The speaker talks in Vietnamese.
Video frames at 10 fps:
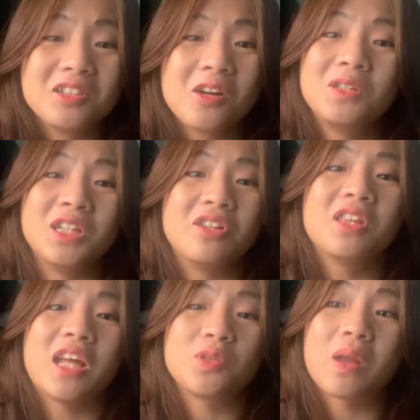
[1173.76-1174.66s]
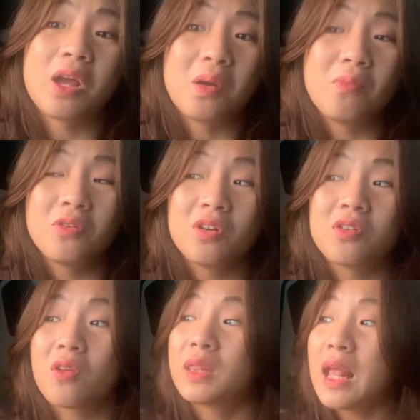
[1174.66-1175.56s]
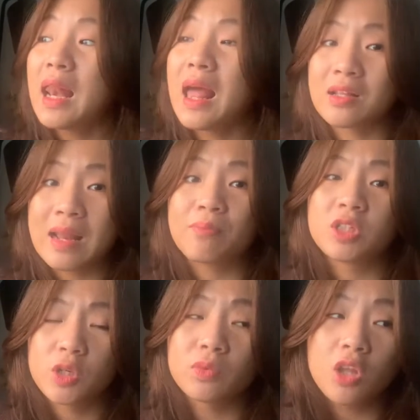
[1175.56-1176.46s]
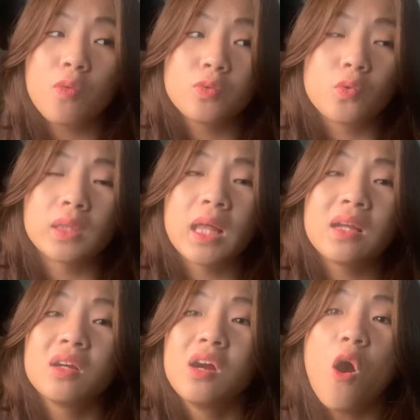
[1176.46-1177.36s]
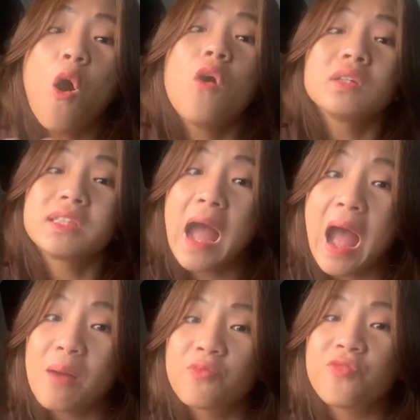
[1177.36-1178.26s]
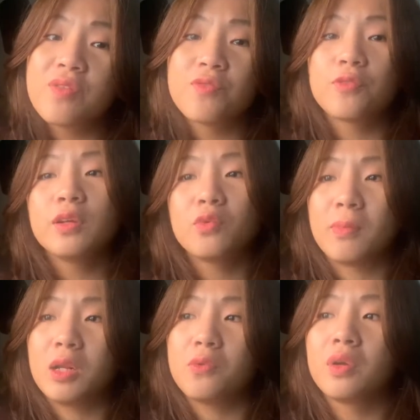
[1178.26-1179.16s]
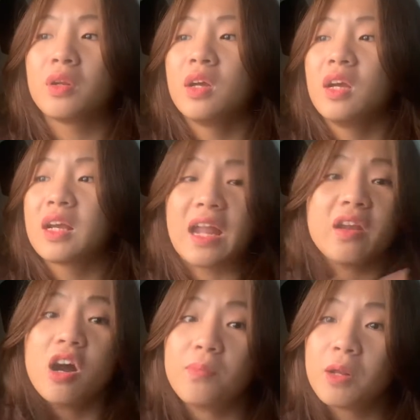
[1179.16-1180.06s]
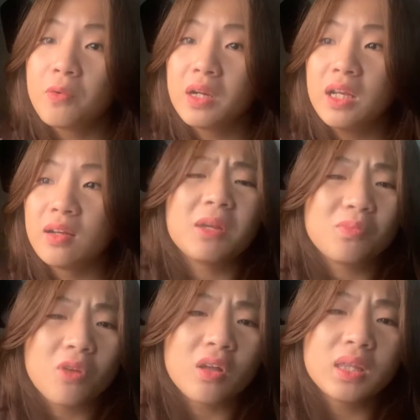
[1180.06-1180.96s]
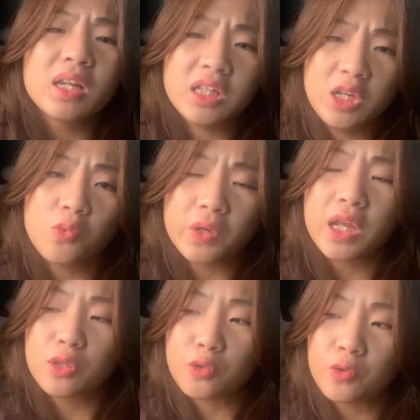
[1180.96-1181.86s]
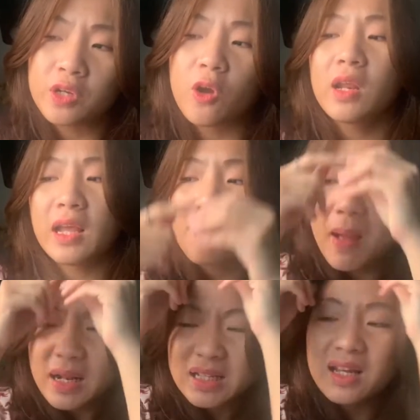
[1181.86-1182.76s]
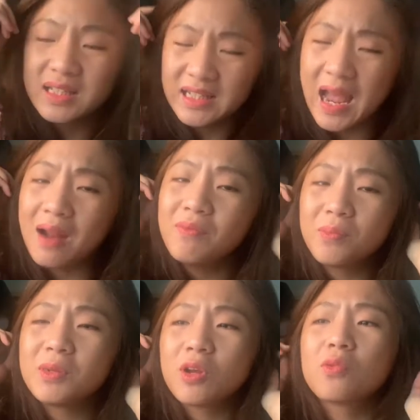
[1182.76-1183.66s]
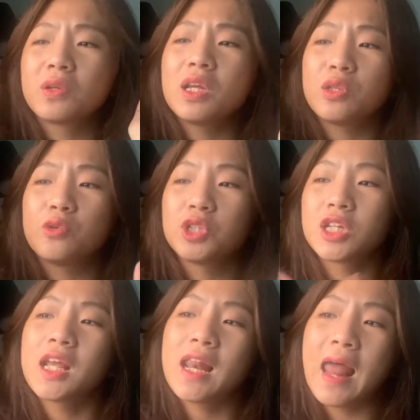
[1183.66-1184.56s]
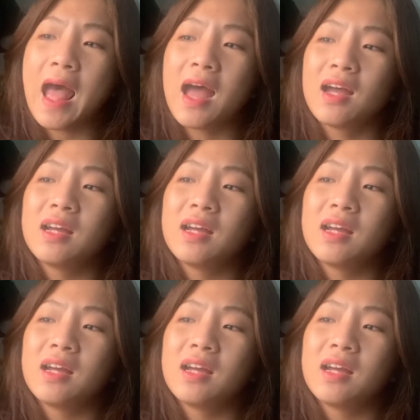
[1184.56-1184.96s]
chứ không chỉ đơn giản trong này khoa môn nữa nó sẽ là nằm trong top của cuốn sách all time favorite của mình luôn cả đời mình luôn ý mình cũng nói rất là nhiều cuốn này rồi có thể các bạn hơi chán việc mình nói cuốn này rồi cho nên là